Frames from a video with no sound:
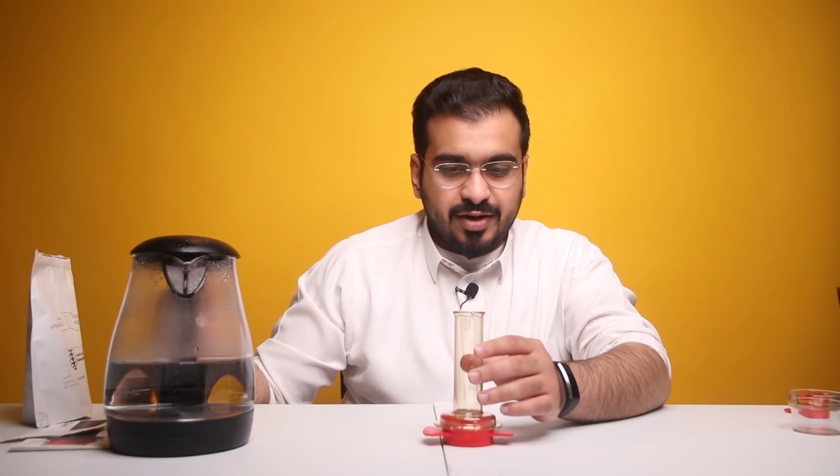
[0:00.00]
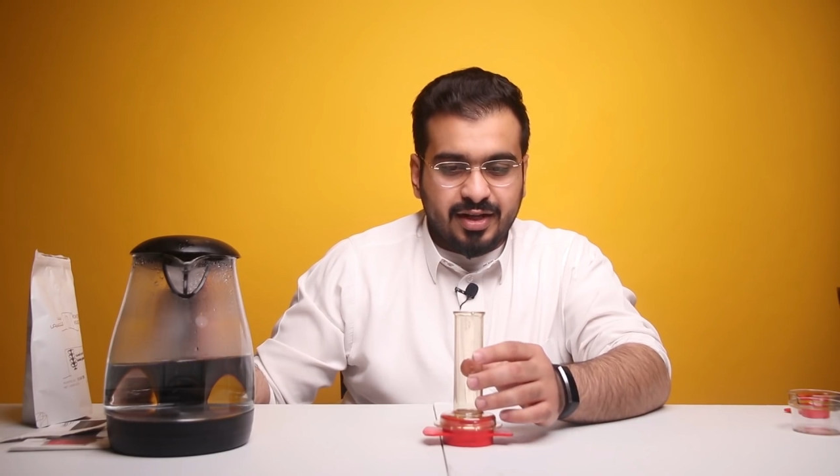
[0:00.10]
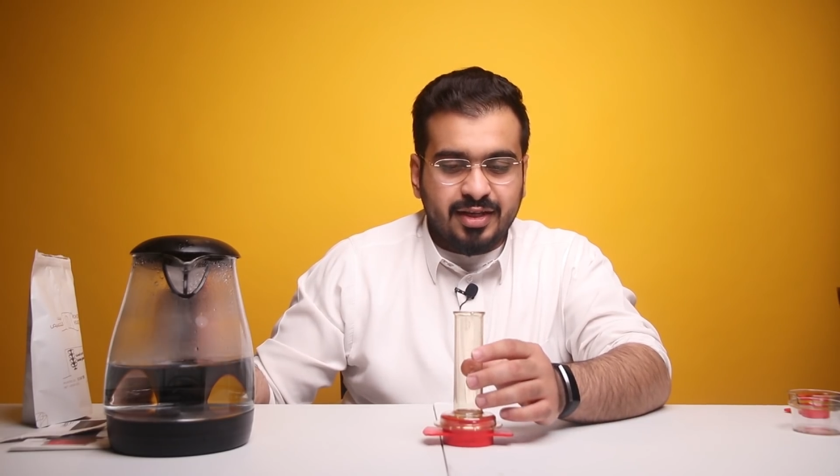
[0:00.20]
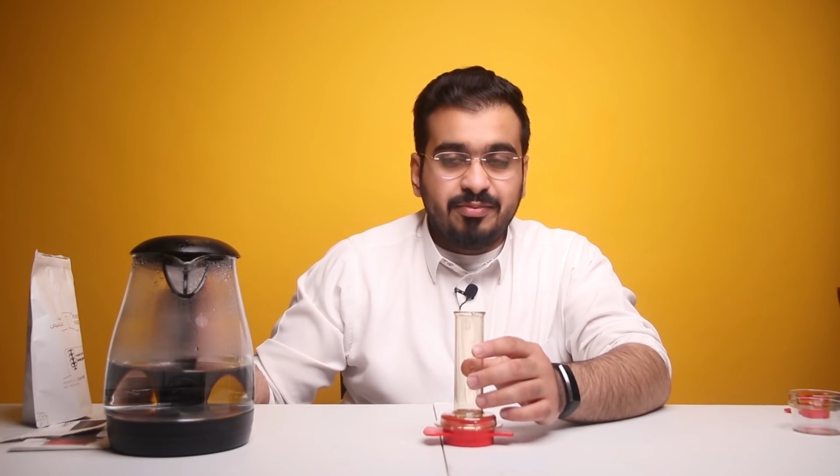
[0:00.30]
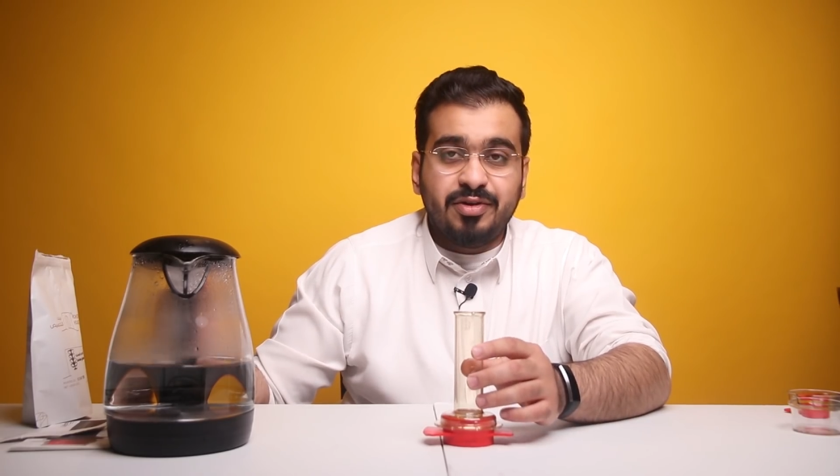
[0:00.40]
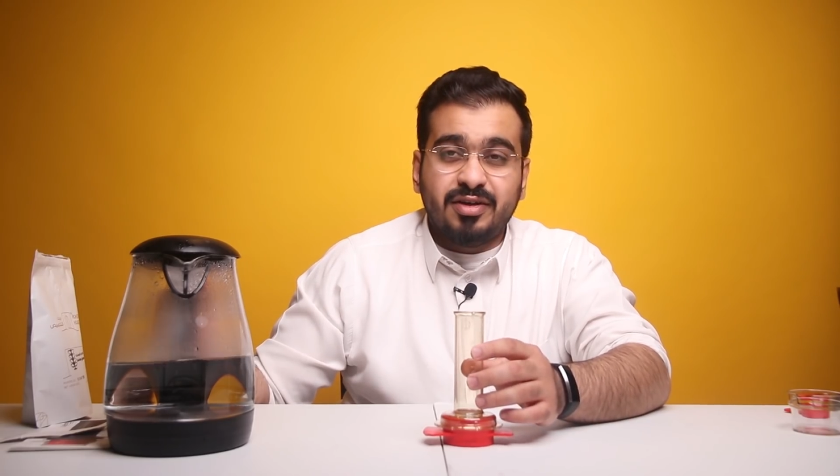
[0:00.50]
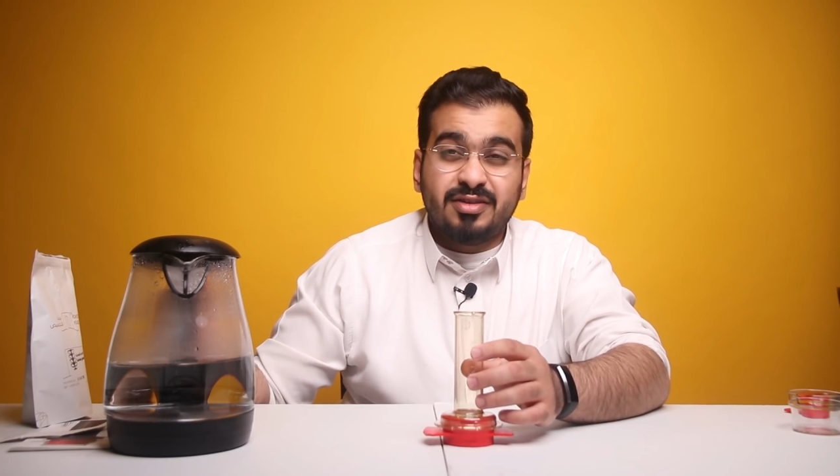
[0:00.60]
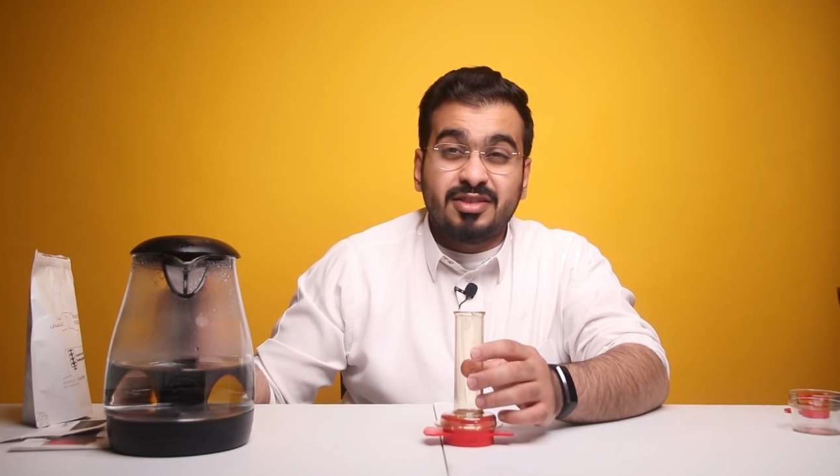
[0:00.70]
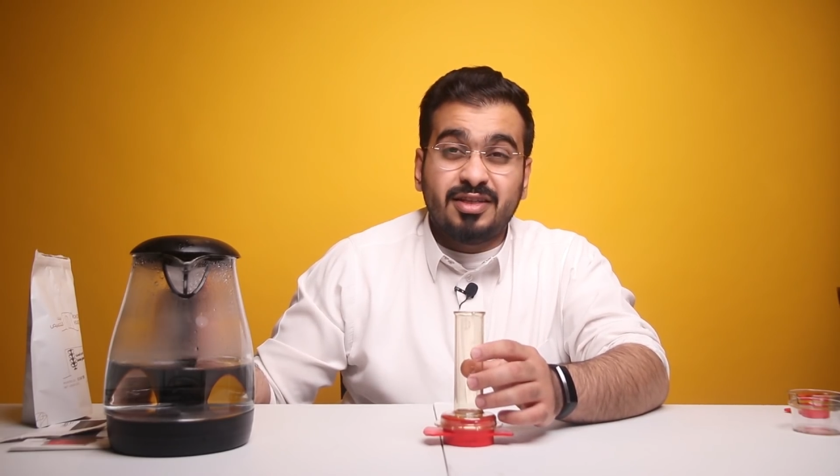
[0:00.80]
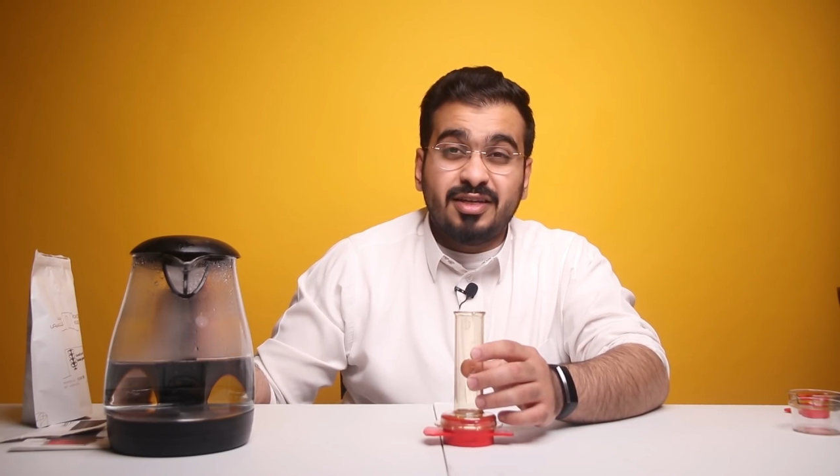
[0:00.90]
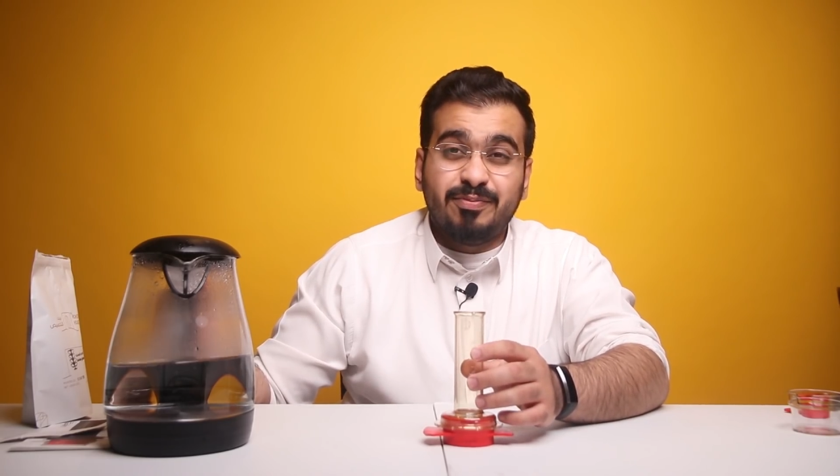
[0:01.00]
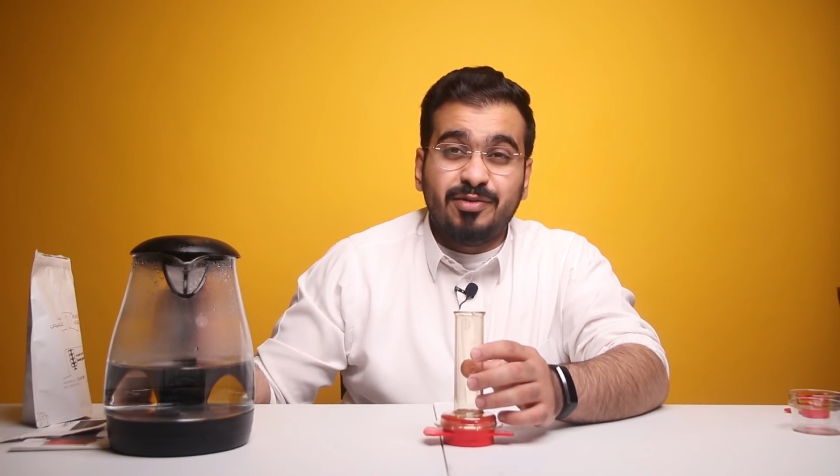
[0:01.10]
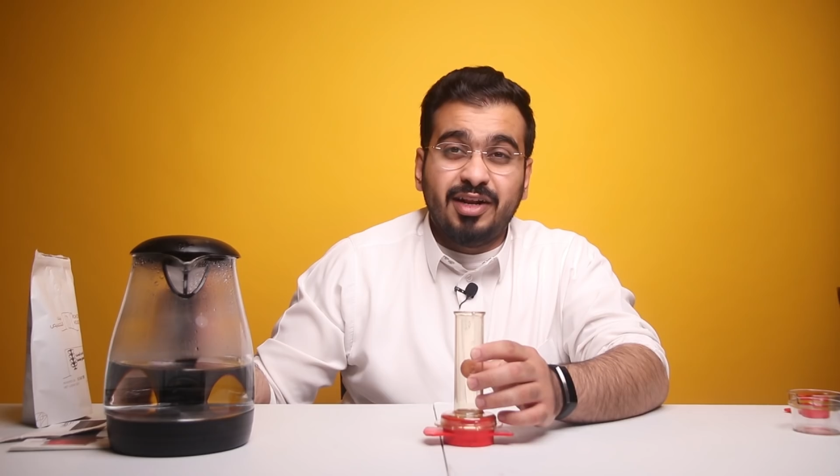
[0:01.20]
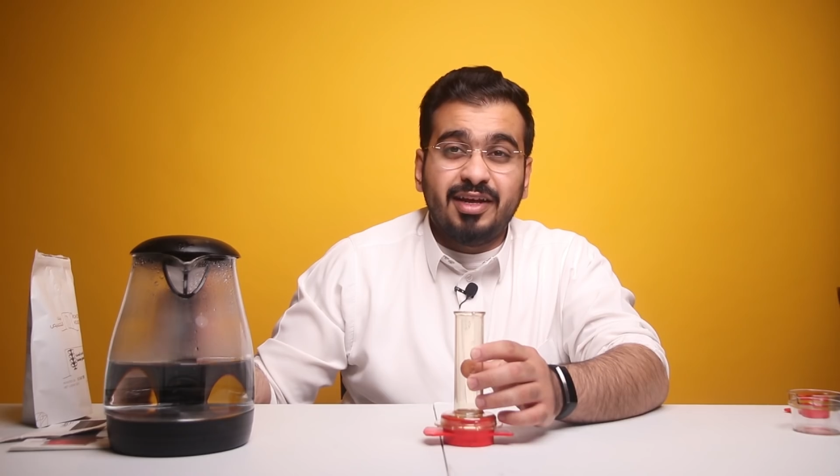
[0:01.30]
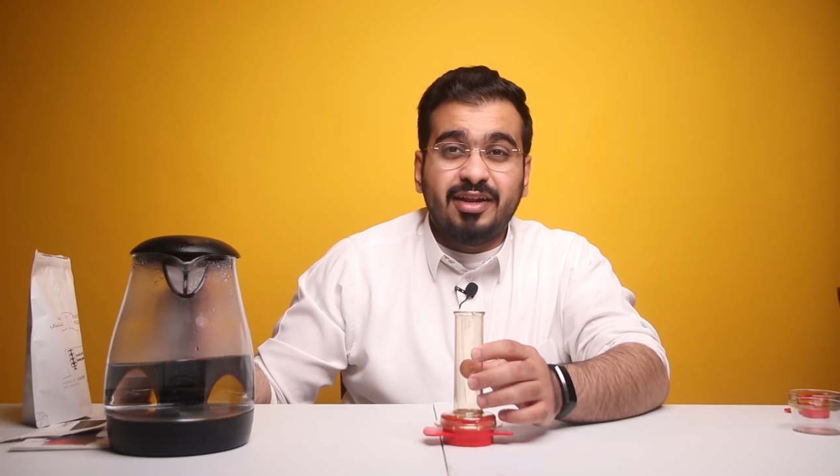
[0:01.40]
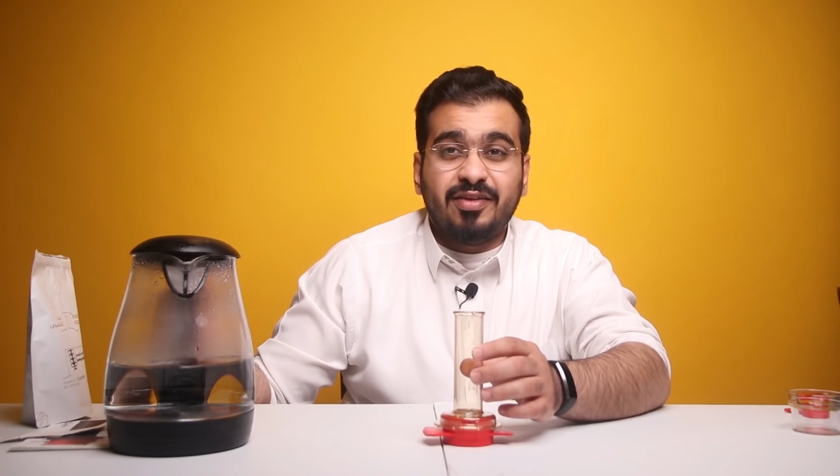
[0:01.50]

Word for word: انك تعبيه 60 ملي